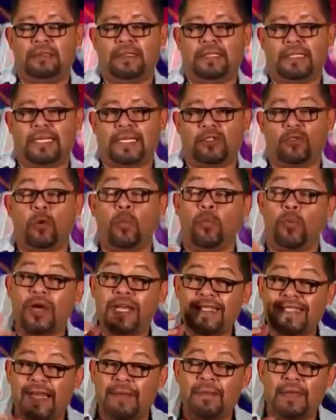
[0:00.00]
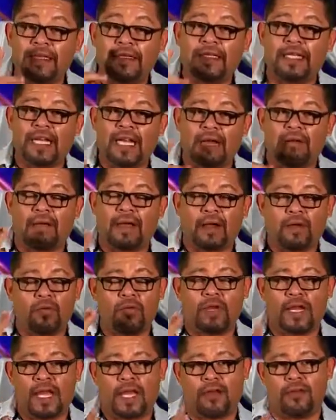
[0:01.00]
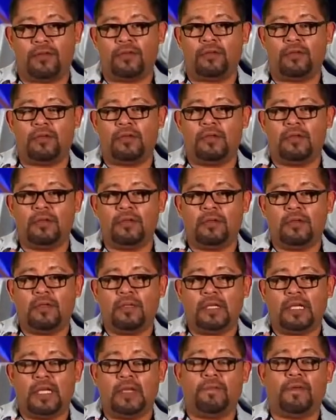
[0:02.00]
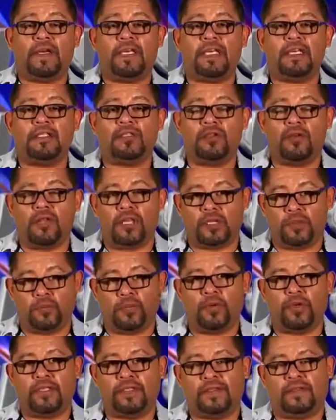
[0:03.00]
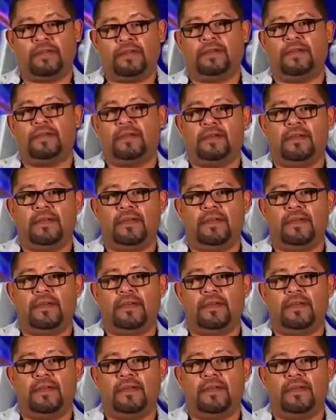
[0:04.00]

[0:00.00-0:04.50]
que supuestamente la vacunaron y falleció después.